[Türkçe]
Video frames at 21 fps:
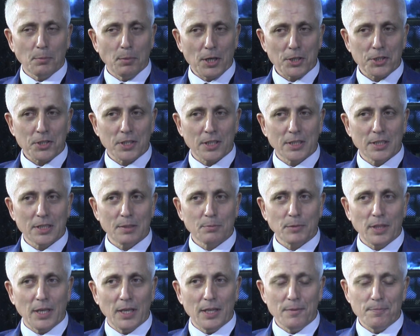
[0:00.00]

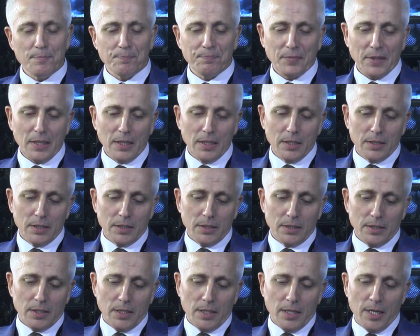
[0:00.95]
başladığımda
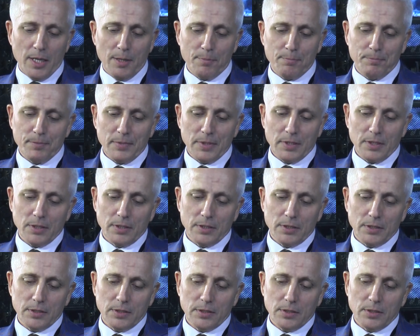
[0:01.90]
hem
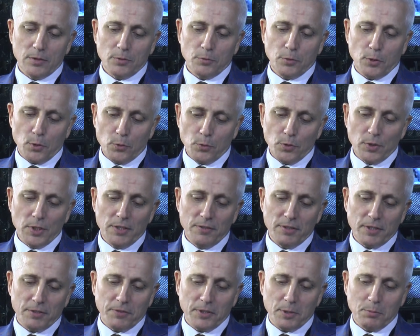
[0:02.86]

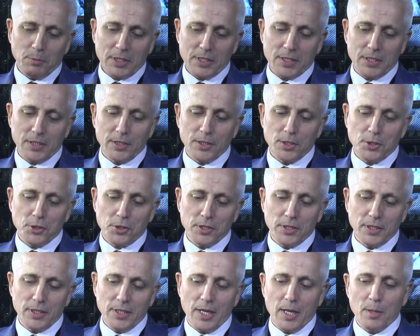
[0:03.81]
Forwarding firmasının
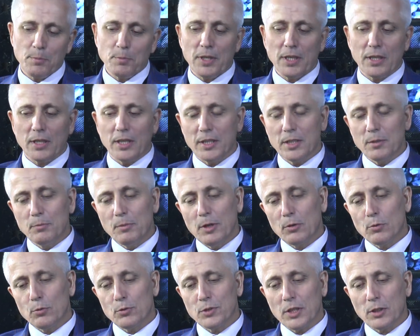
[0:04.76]
işini hem de
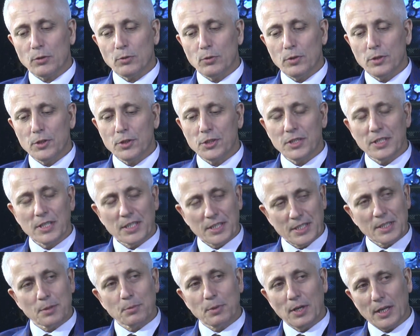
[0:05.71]
gayrimenkul sektörün işini
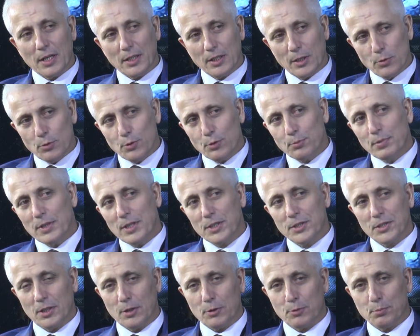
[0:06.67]
ikisini bir arada yürütmeye
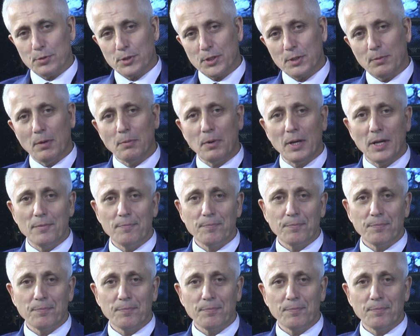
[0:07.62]
çalışmıştım ama